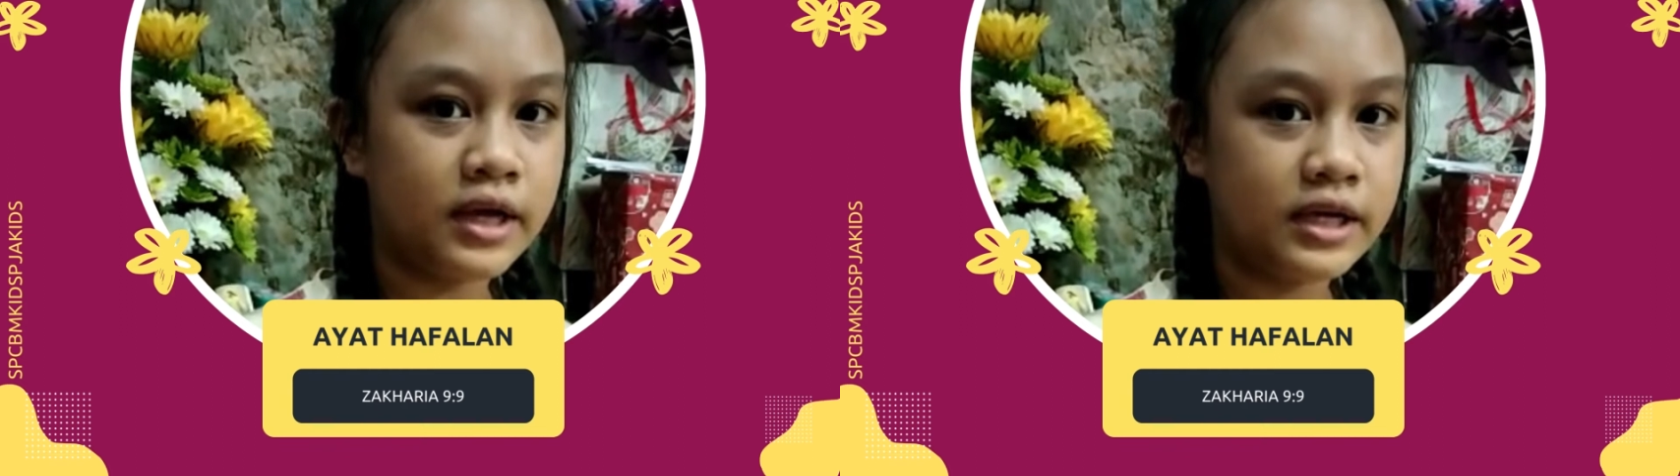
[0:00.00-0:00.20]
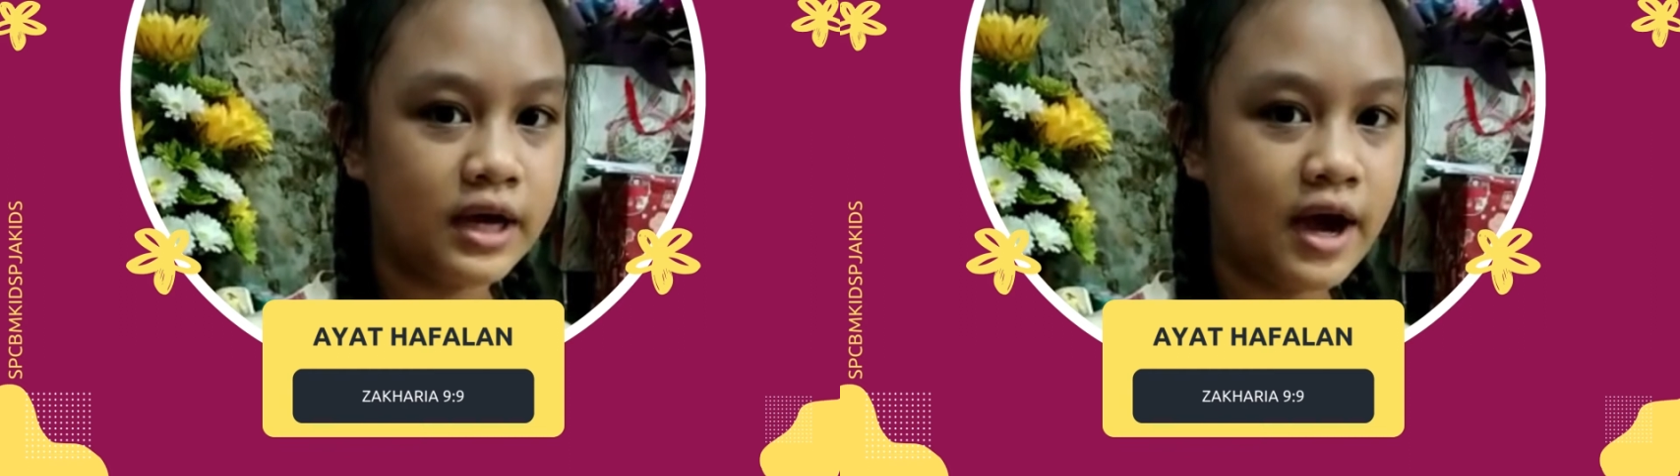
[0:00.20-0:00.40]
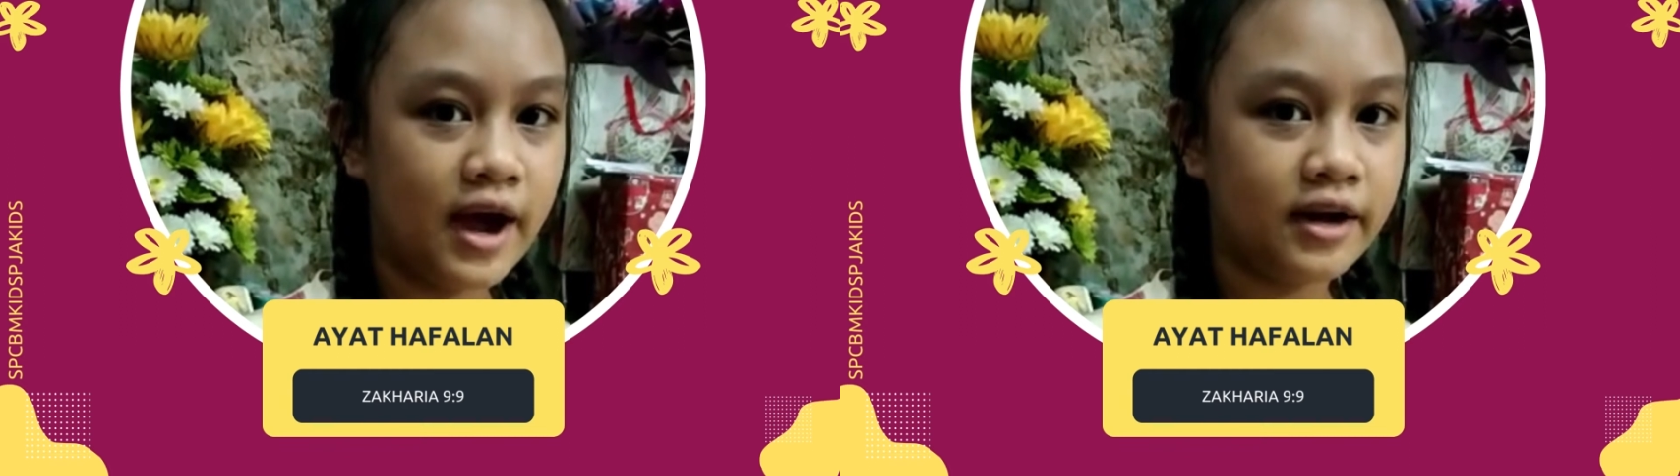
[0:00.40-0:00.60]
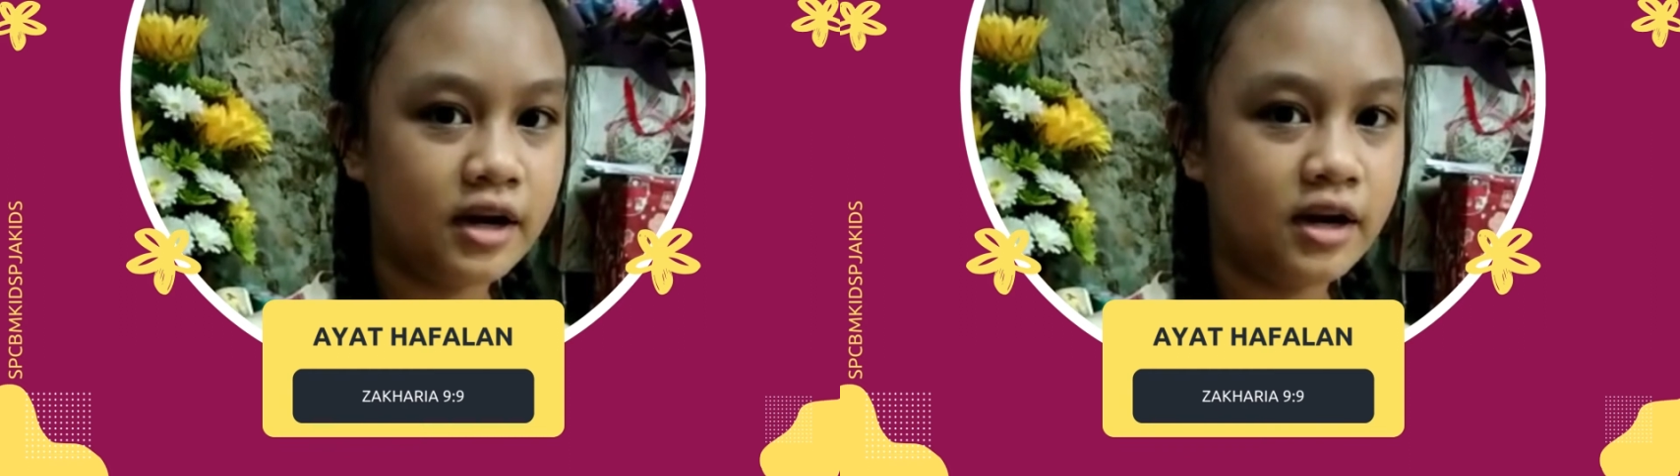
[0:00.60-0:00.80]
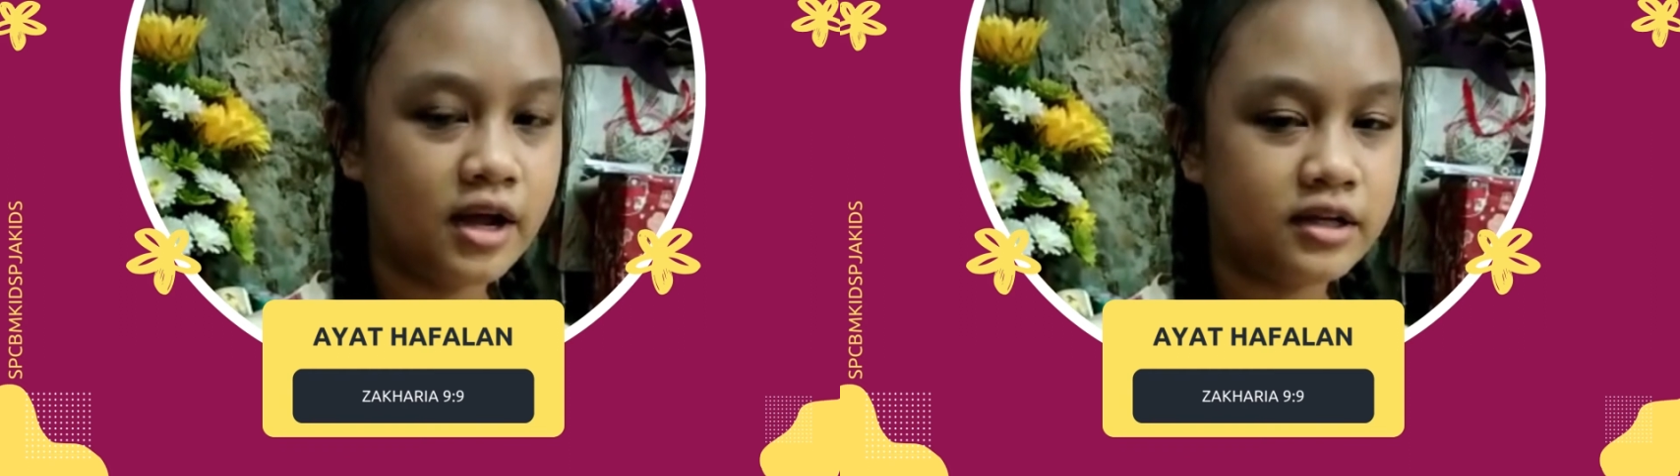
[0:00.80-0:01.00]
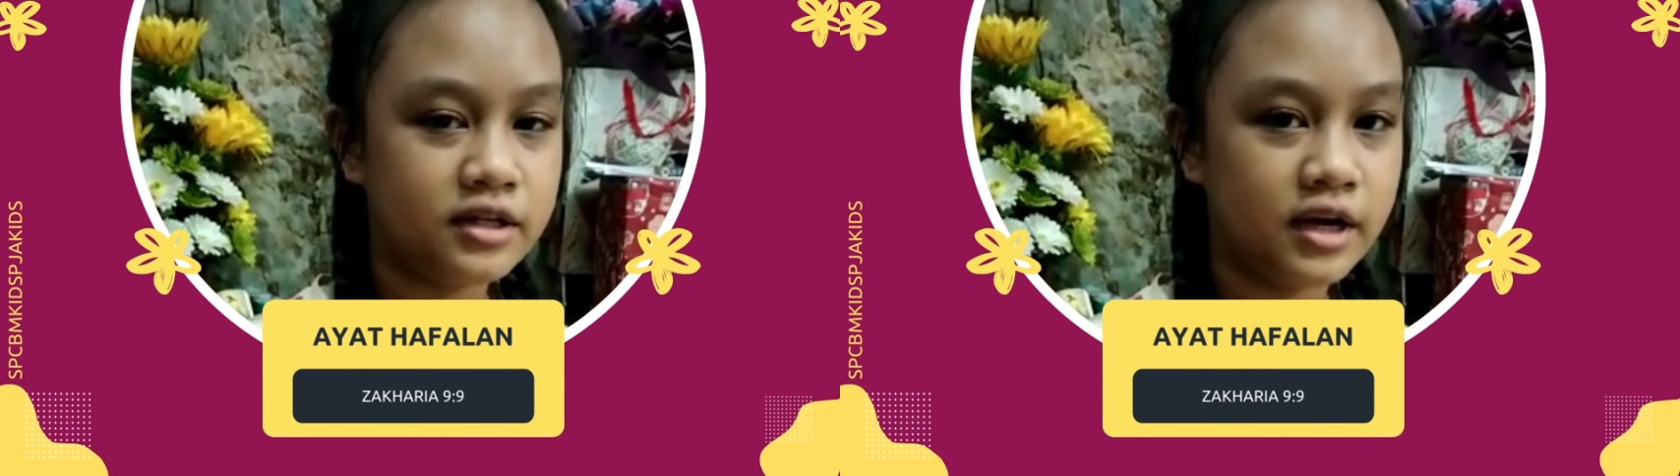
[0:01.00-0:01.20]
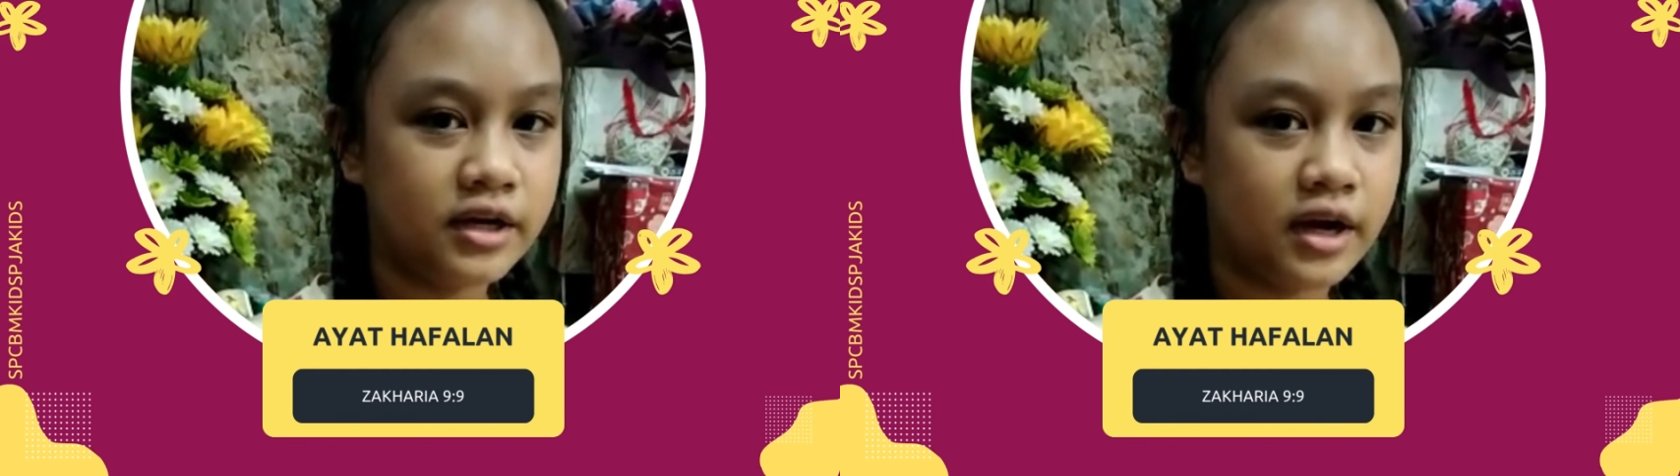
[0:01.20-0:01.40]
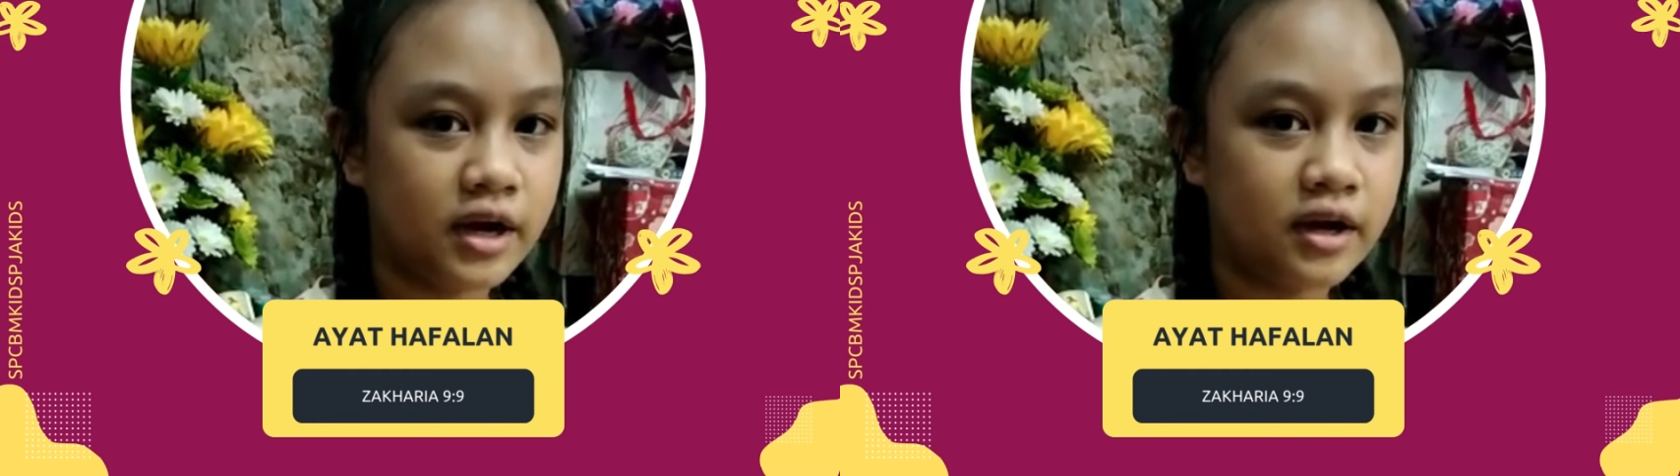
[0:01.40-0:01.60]
Ia adil dan
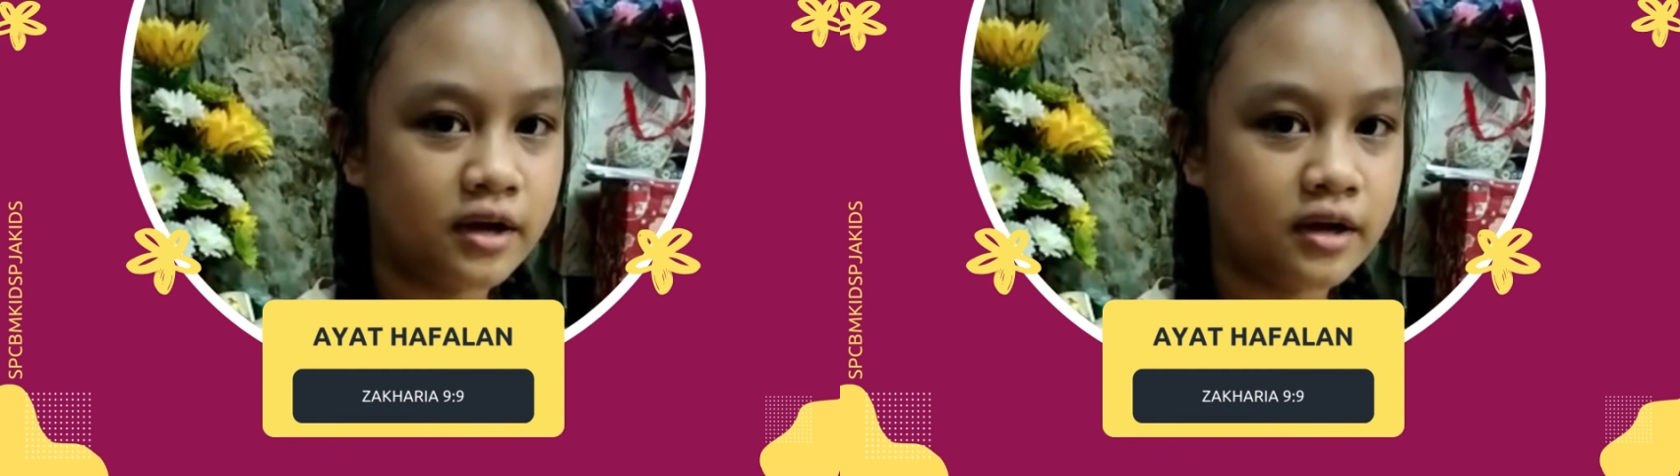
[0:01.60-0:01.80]
jaya